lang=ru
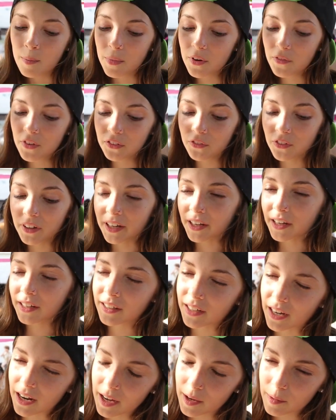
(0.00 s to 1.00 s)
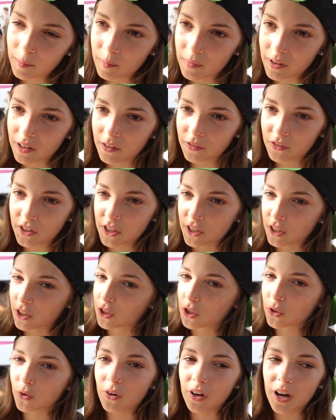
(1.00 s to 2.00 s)
Мы во дворе играем э, в
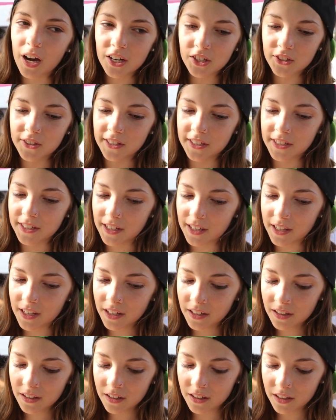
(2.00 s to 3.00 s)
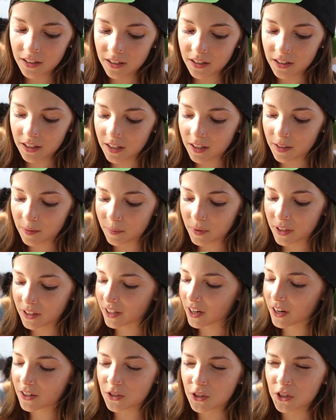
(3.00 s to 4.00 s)
резиночку каждый день, и мне
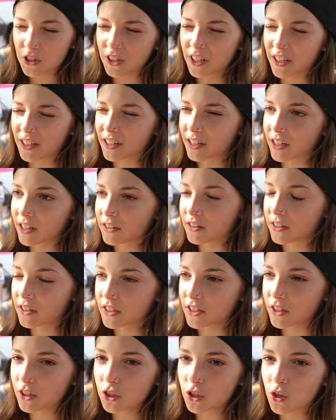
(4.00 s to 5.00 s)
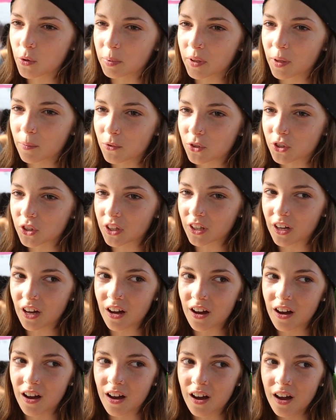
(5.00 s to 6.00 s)
нравится очень играть в резиночку, потому
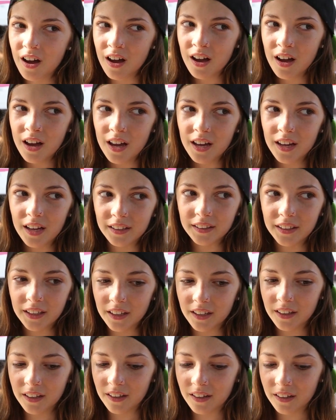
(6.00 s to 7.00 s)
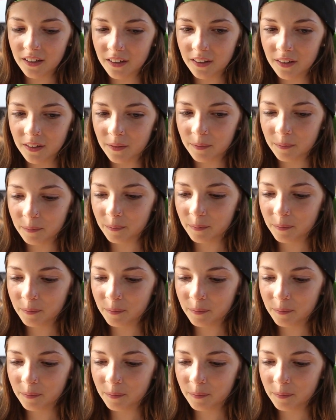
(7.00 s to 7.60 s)
что это э,